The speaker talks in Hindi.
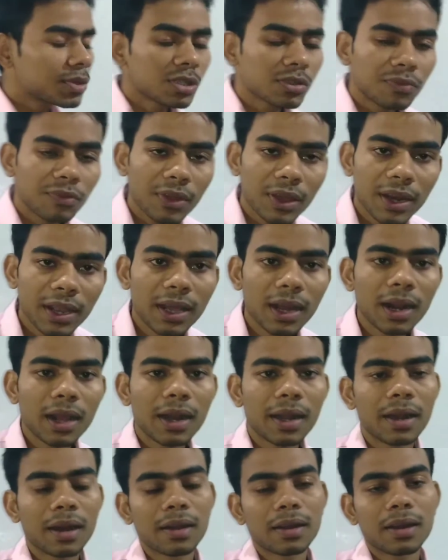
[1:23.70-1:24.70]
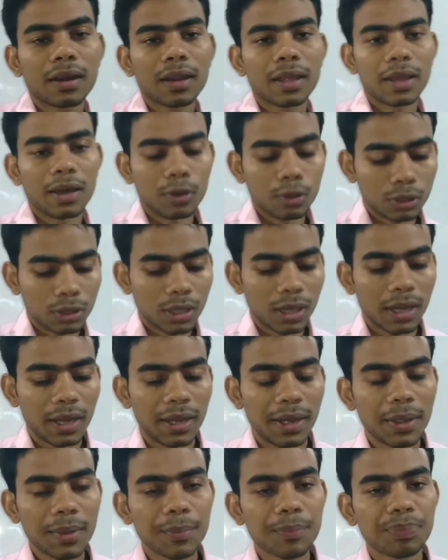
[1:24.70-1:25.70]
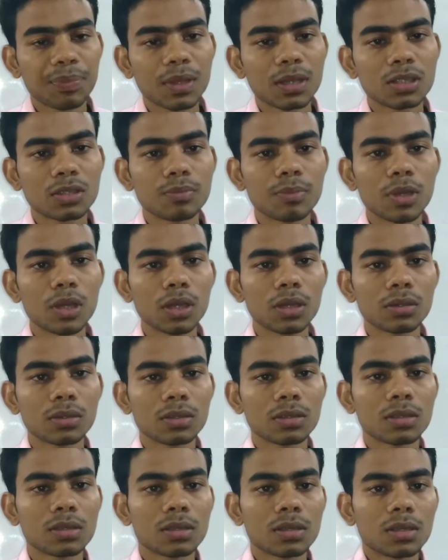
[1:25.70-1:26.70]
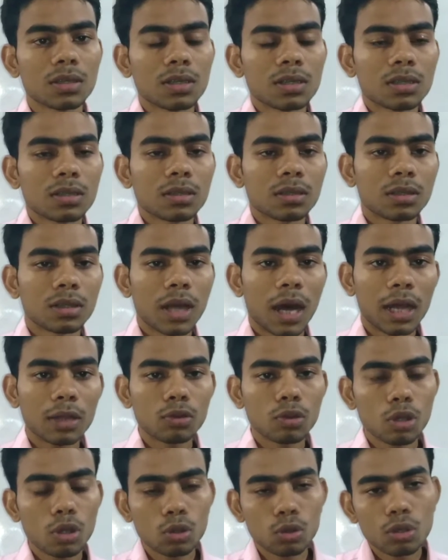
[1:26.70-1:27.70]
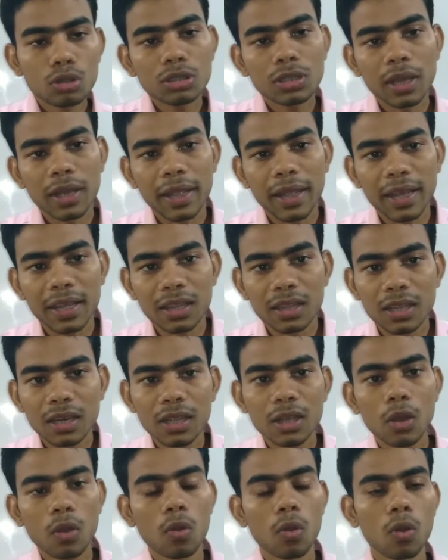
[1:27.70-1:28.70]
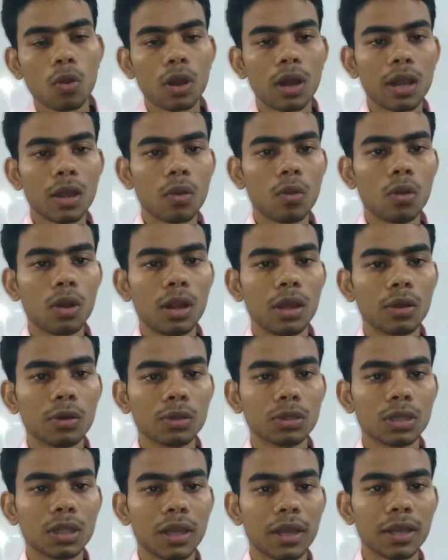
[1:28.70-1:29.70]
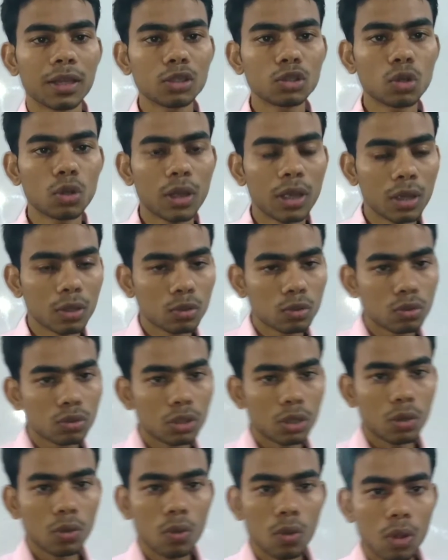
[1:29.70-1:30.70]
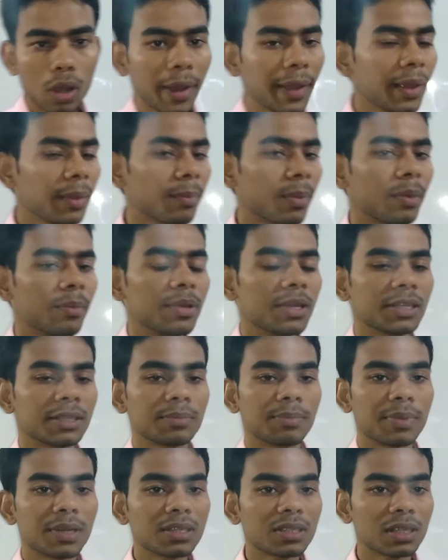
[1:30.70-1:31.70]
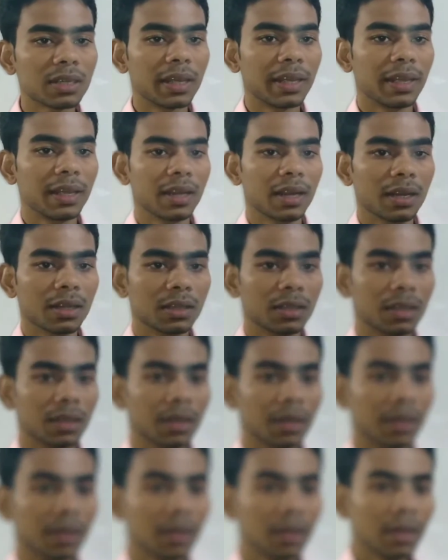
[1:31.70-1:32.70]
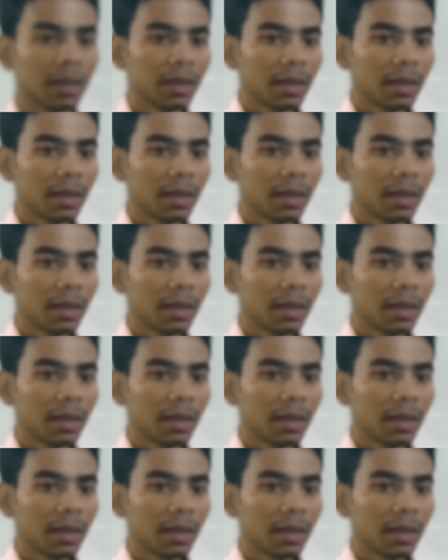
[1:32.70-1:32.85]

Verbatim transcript: स्फेरिकल कंडक्टर क्या होता है इसमें धातु के दो संकेंद्रीय खोखले गोले होते हैं जो एक दूसरे को कहीं पर भी स्पर्श नहीं करते हैं